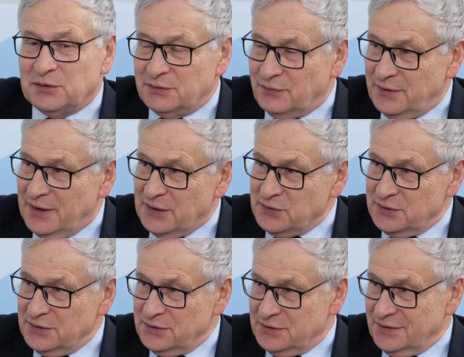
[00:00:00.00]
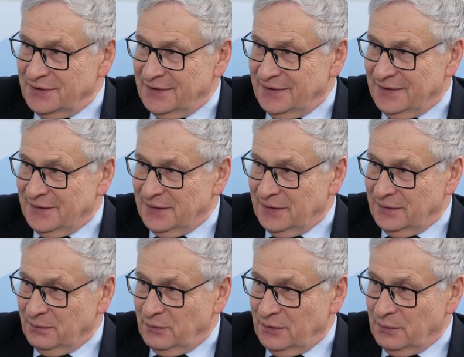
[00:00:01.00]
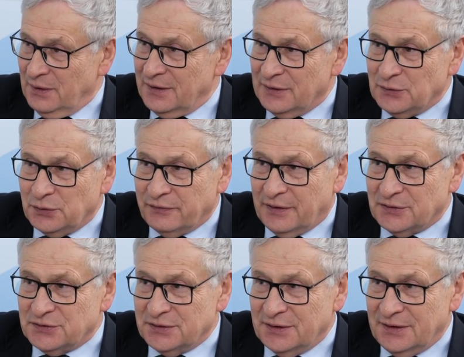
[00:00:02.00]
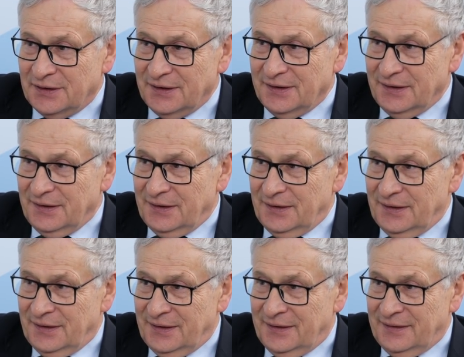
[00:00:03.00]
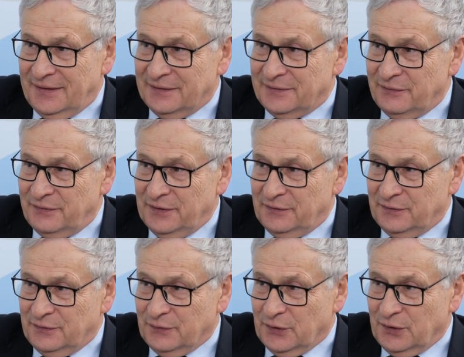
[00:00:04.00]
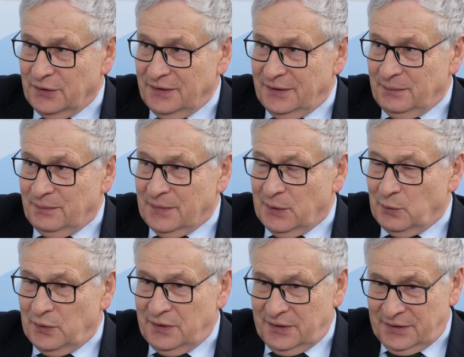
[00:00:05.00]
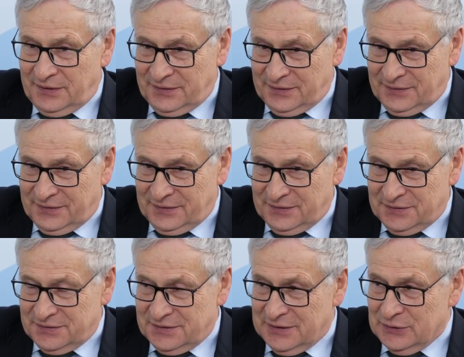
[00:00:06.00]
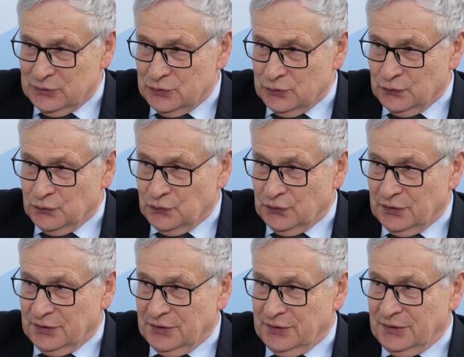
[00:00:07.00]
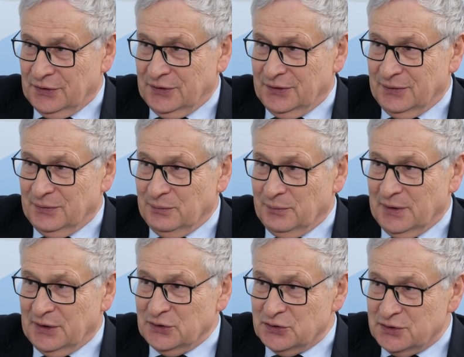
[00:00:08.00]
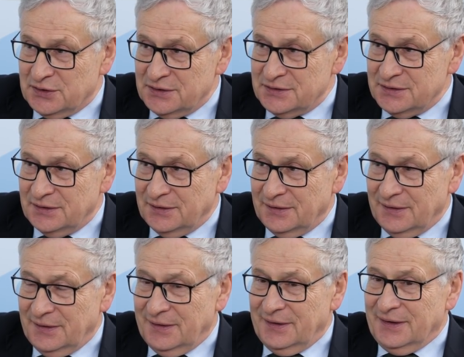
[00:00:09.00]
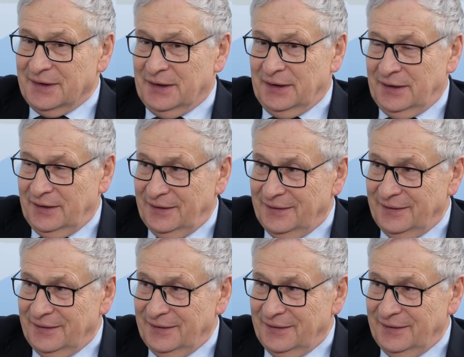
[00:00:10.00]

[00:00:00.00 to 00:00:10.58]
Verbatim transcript: może wyjaśnić mhm. E, nomenklaturę, czyli E, nazewnictwo. Mhm. Mamy e, sędziów e, mężczyzn, i, I,